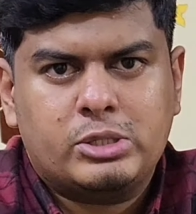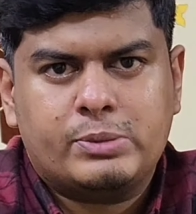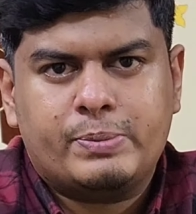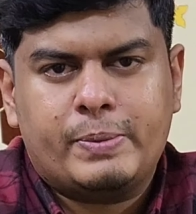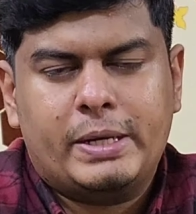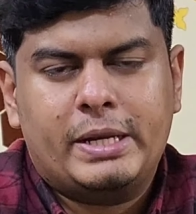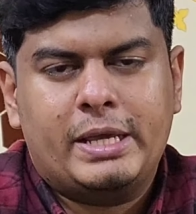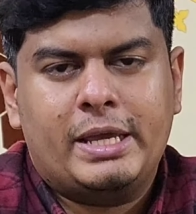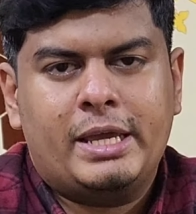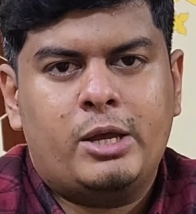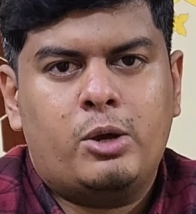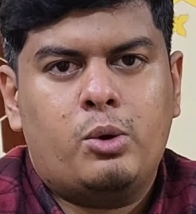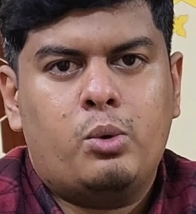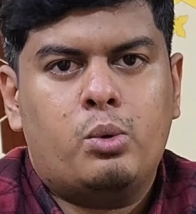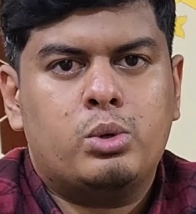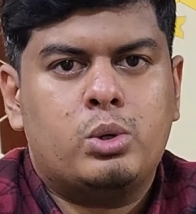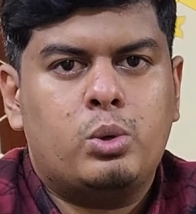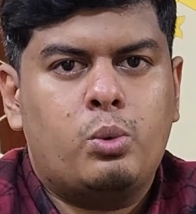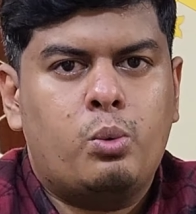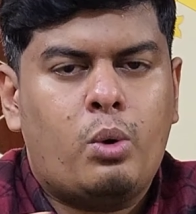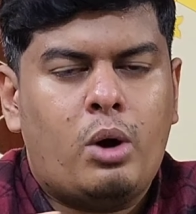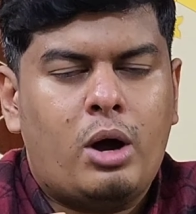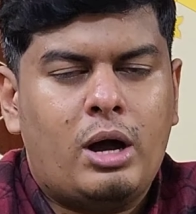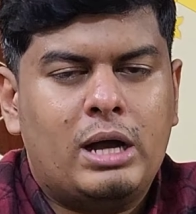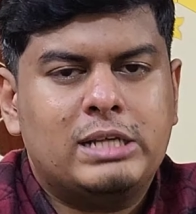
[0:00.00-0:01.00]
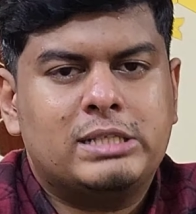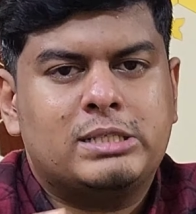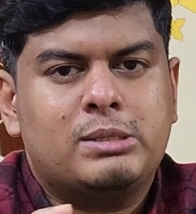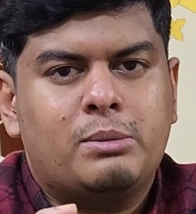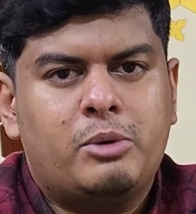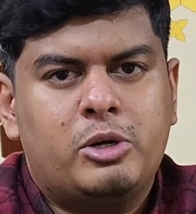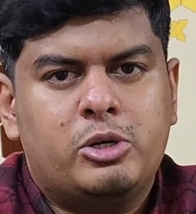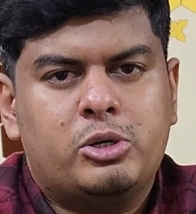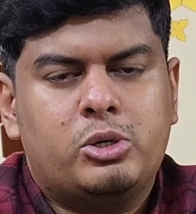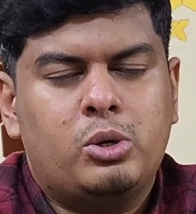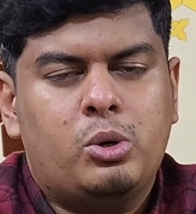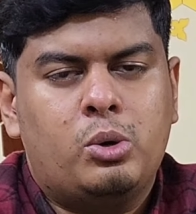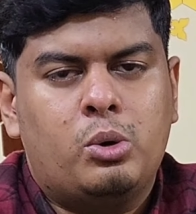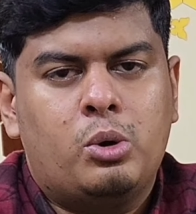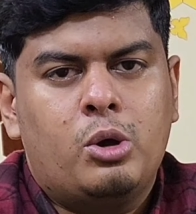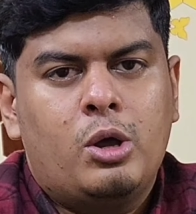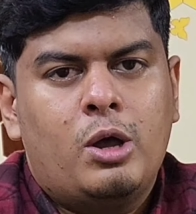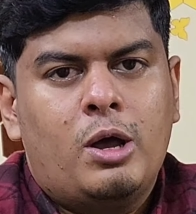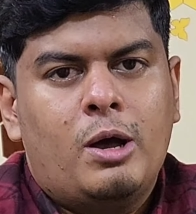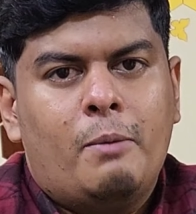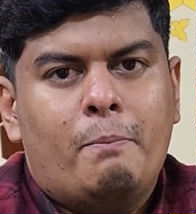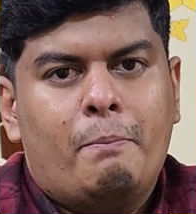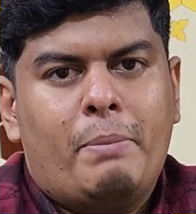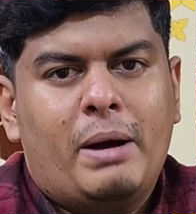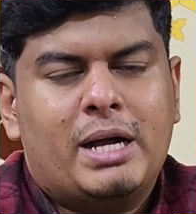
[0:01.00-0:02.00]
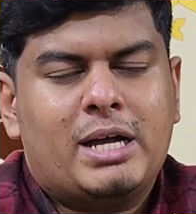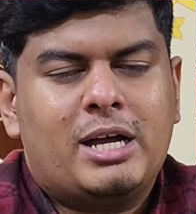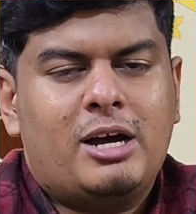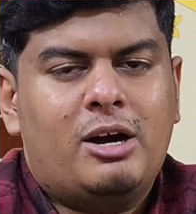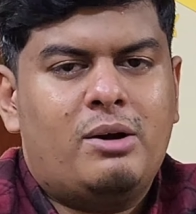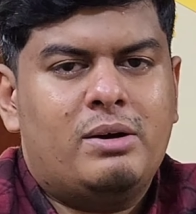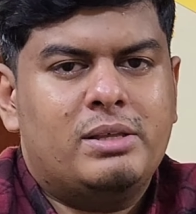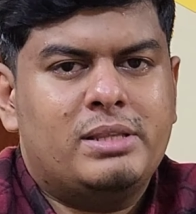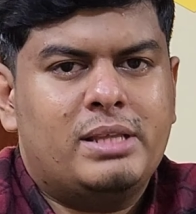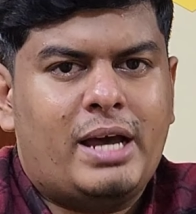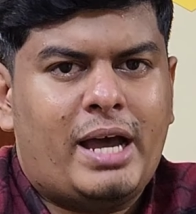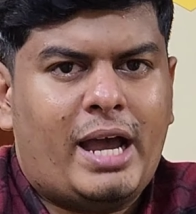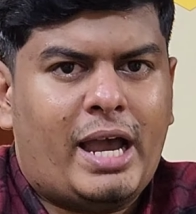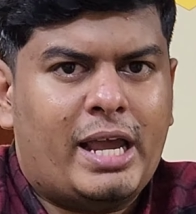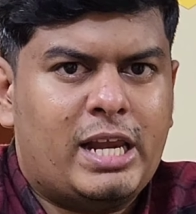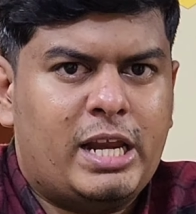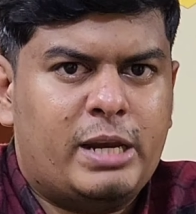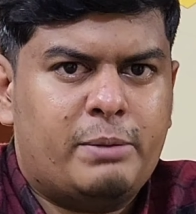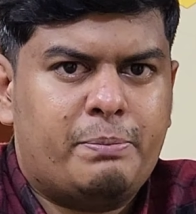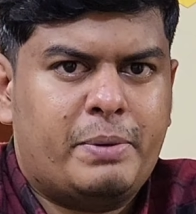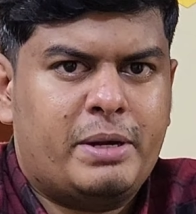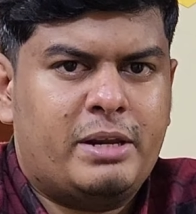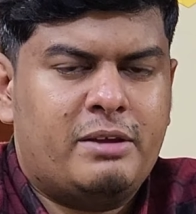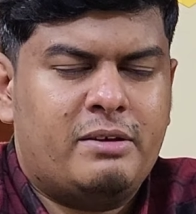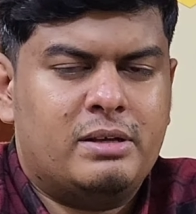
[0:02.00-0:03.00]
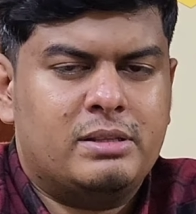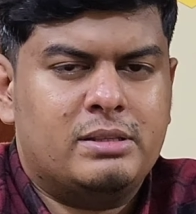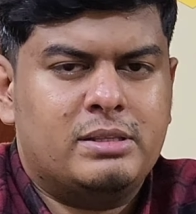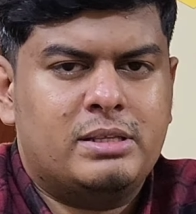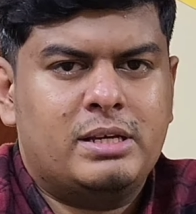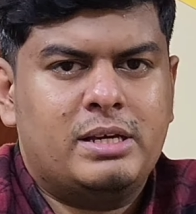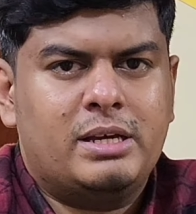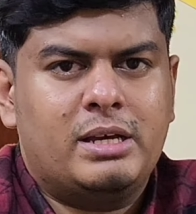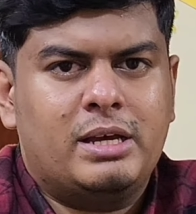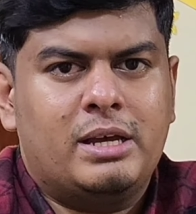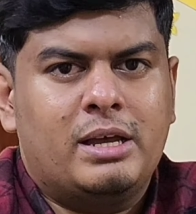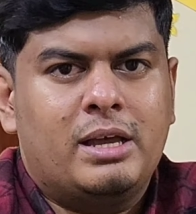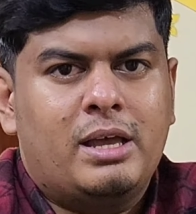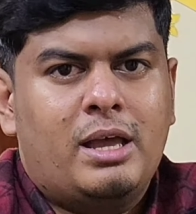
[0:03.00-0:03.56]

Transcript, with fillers: ரெடியூஸ் பண்ணி உங்கள் வாய்ஸை மட்டும் பக்கா வந்து ஹைலைட் பண்ணி வந்து